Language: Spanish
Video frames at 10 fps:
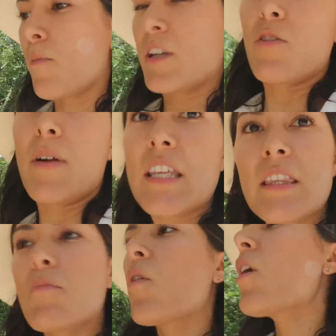el comercio
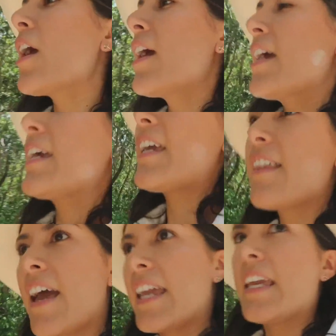marítimo
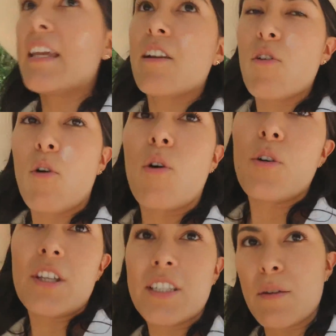y de ahí
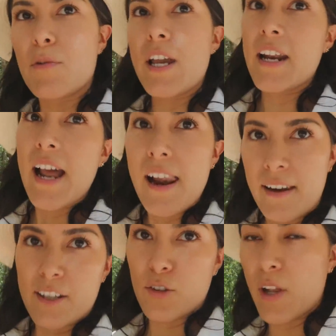lo distribuían
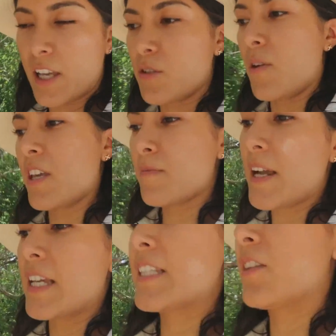al resto de las ciudades
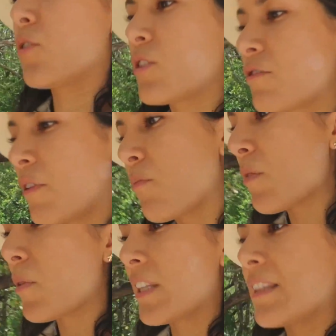mayas. Entonces fue
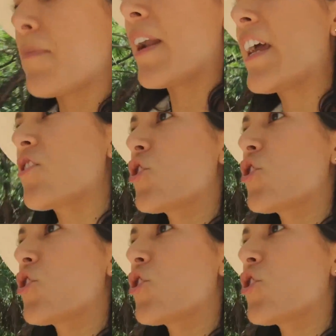muy importante para